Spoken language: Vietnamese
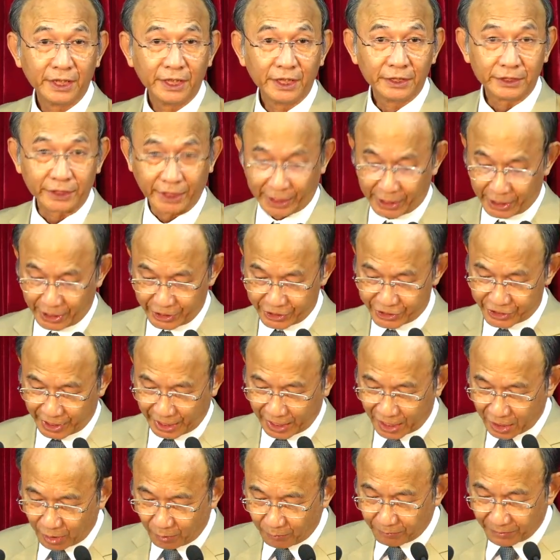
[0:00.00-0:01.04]
thì sẽ
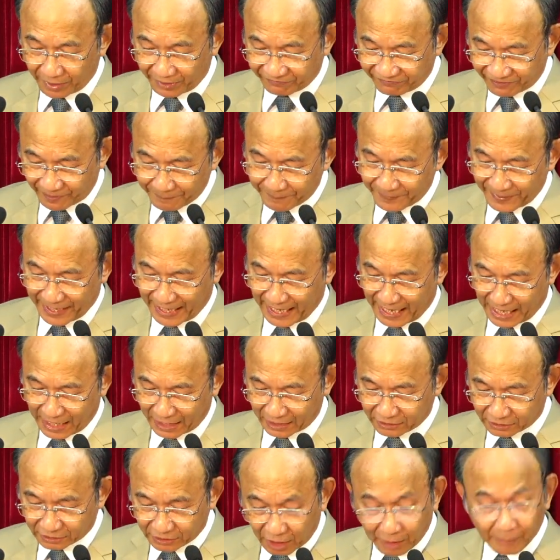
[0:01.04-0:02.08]
không bị vấp ngã,
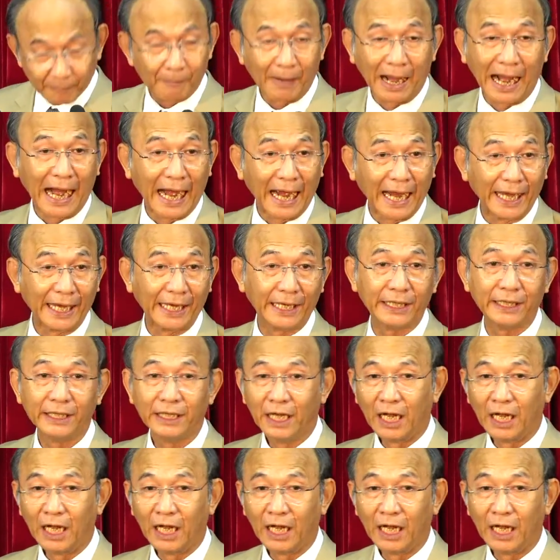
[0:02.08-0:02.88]
thất bại